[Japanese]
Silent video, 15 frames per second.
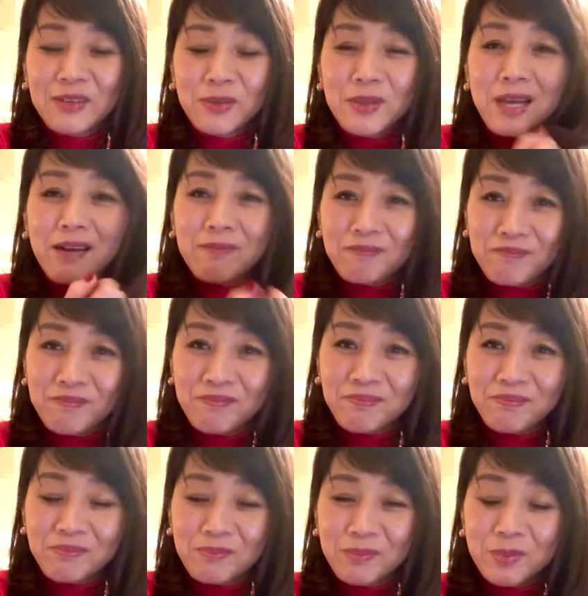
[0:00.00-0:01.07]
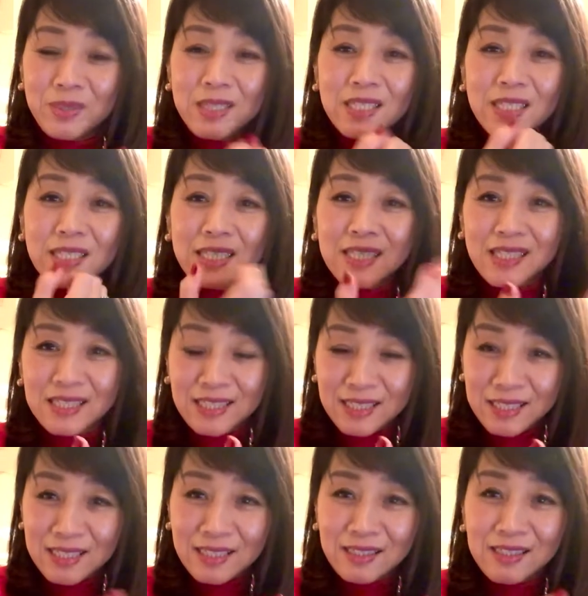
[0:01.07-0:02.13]
普段無意識じゃな
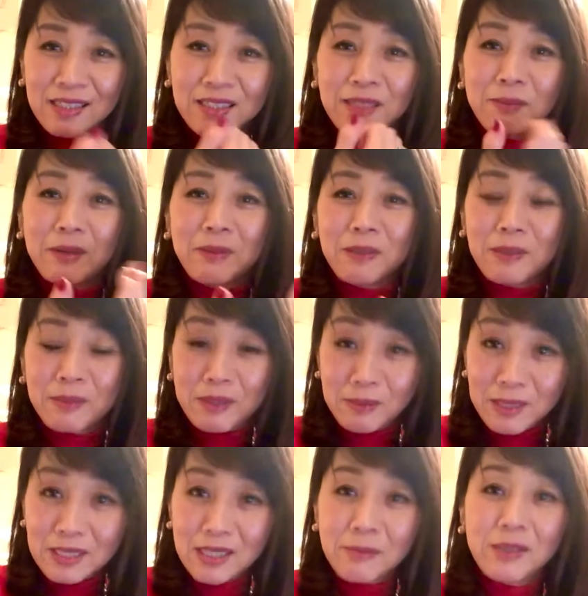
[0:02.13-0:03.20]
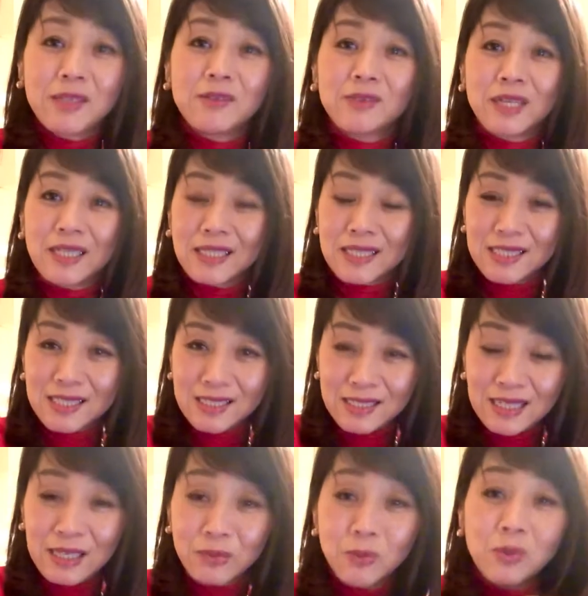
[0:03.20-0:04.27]
いですか先生やベラベラベラベラ喋って話
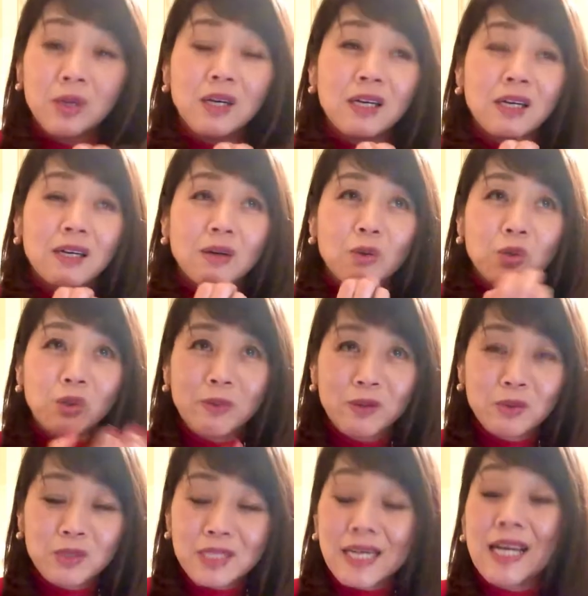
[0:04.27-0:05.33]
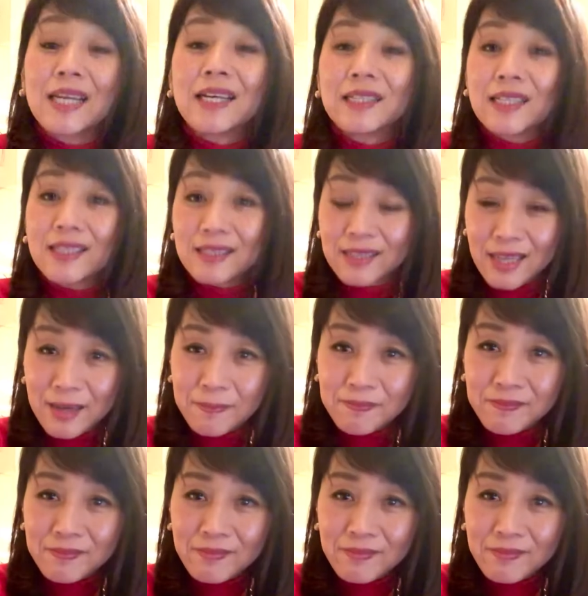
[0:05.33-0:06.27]
あの言葉の使い方って